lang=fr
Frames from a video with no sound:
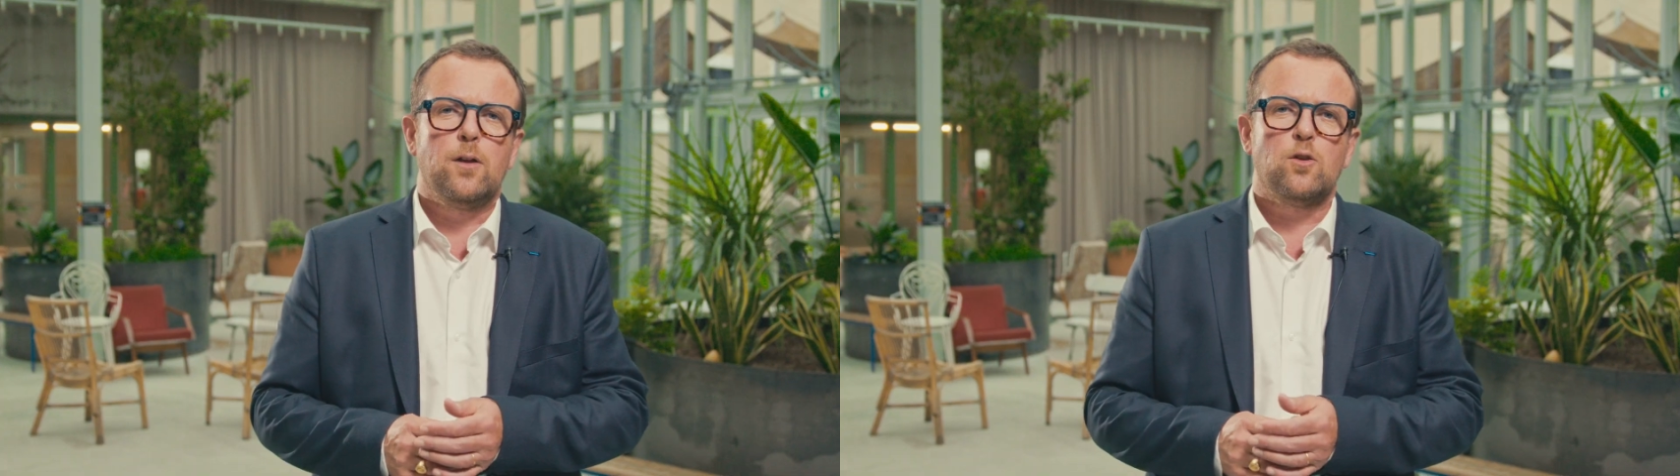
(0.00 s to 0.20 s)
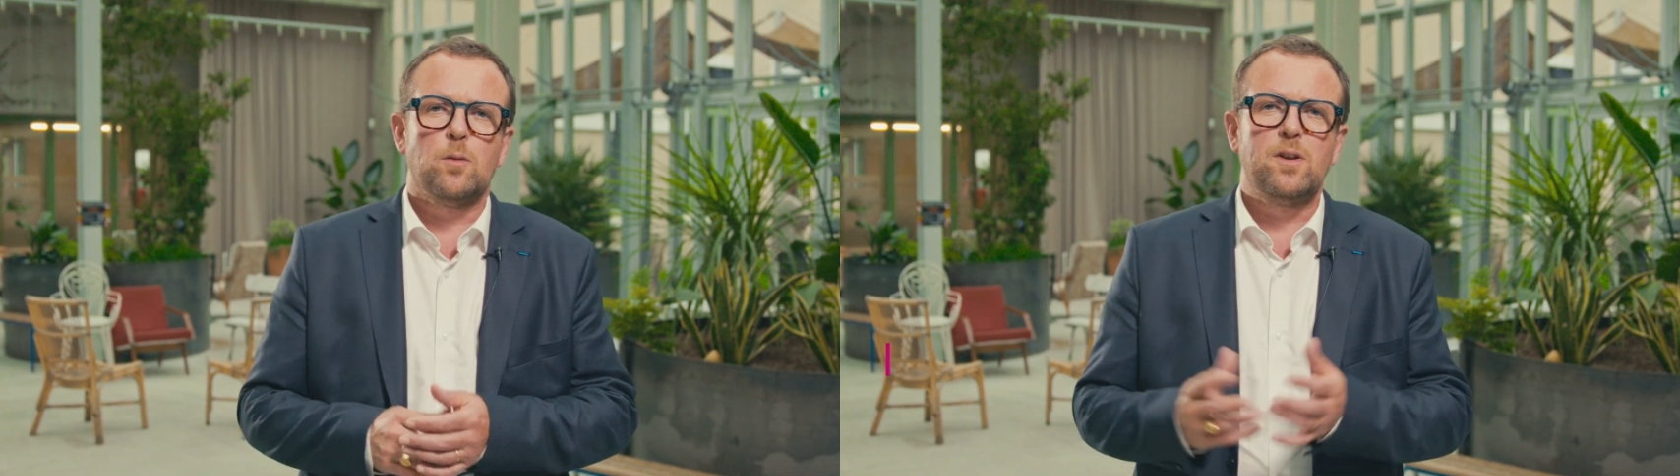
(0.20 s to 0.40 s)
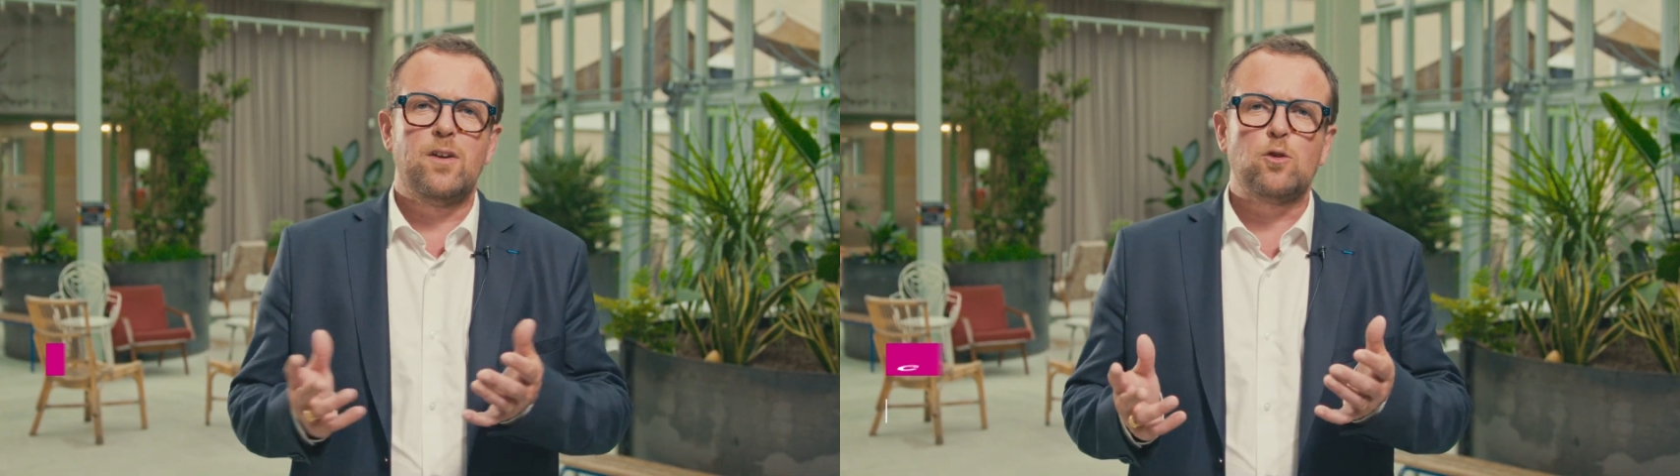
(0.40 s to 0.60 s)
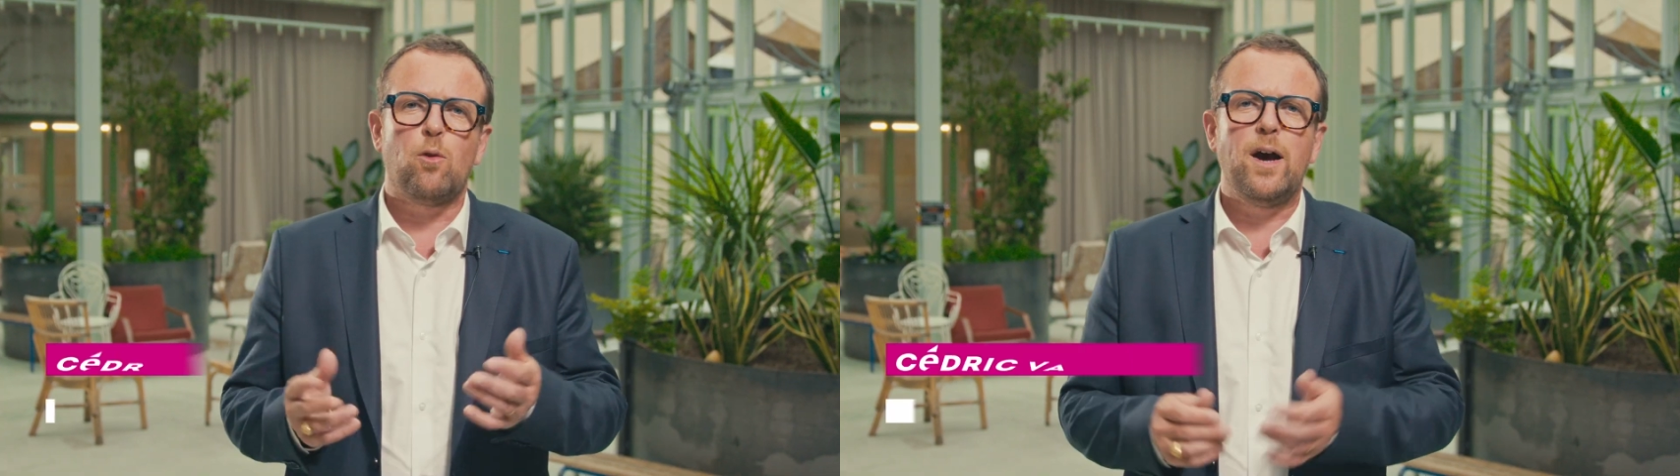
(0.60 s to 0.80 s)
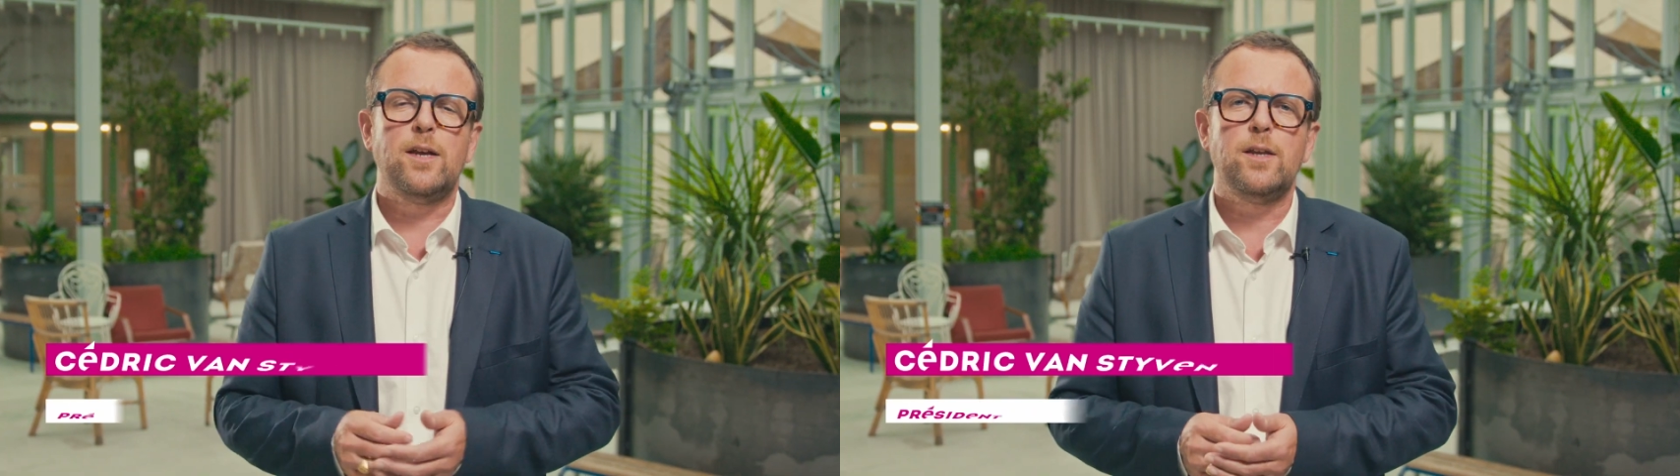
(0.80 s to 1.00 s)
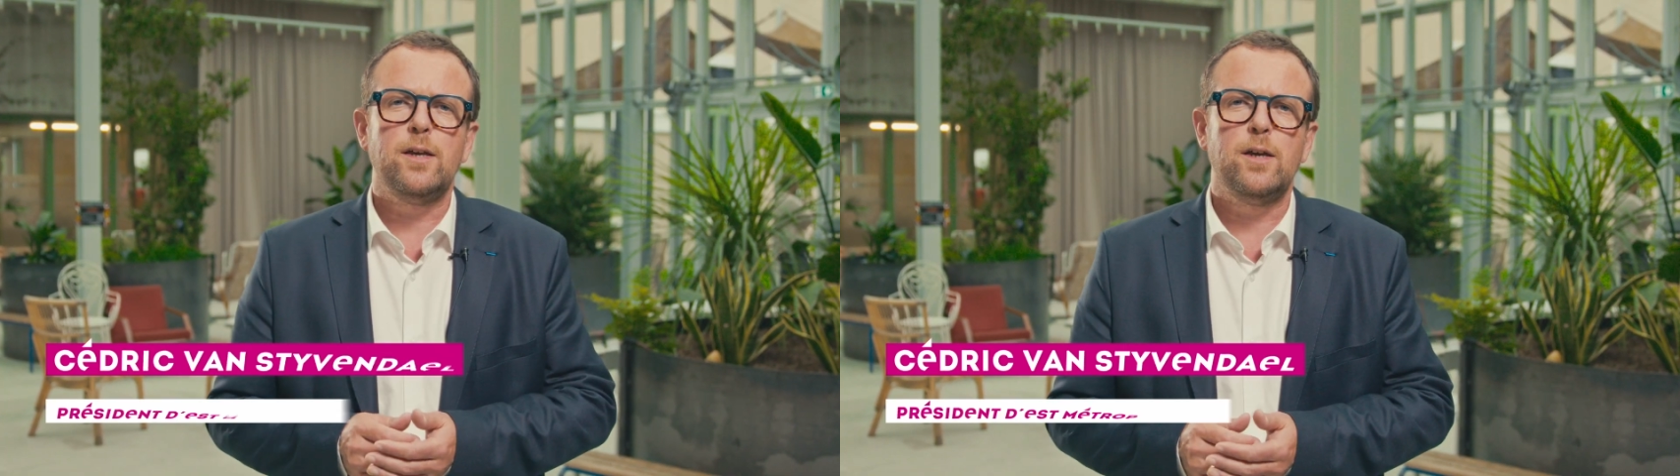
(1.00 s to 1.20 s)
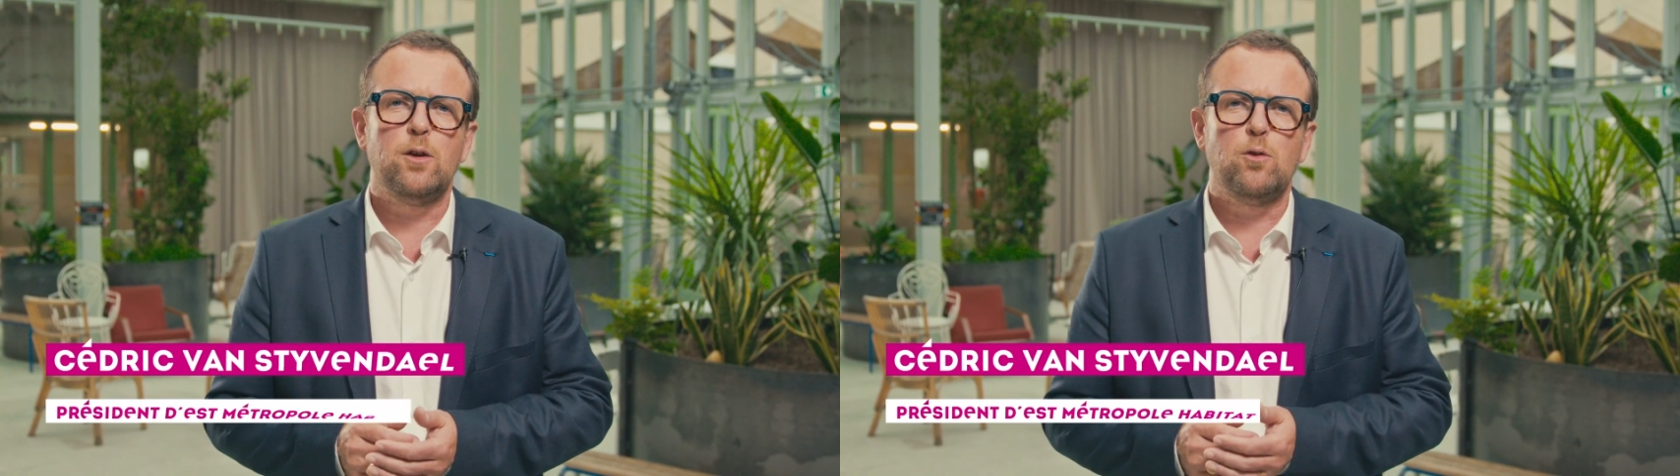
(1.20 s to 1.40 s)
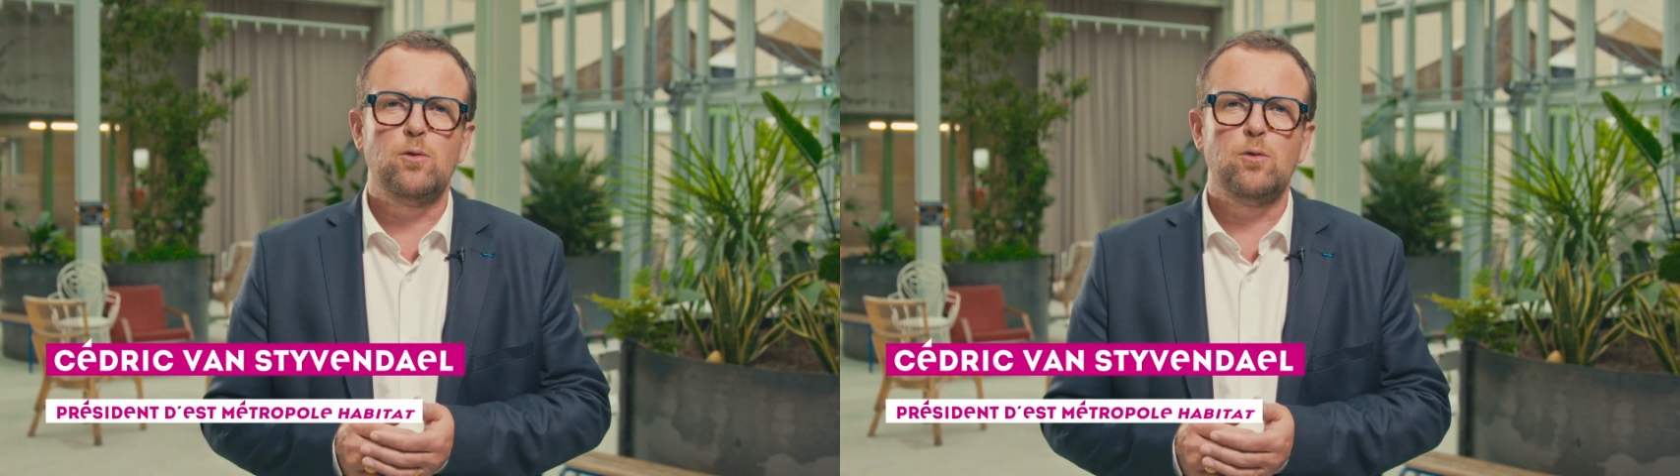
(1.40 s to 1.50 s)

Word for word: 2023 est